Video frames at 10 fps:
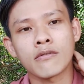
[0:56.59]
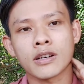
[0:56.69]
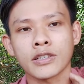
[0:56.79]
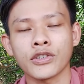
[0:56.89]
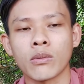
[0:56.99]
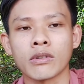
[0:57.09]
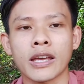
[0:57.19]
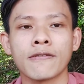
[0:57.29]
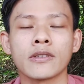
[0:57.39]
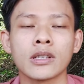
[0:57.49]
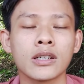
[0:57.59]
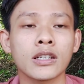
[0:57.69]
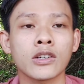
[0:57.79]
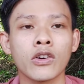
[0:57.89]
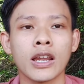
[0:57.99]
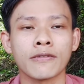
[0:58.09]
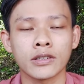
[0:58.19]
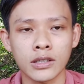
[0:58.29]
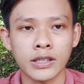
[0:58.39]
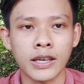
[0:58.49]
và sử dụng cái phương thức kết nối là phương
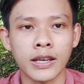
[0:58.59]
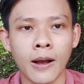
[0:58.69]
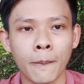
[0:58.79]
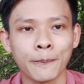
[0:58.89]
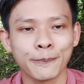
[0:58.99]
thức gì hay không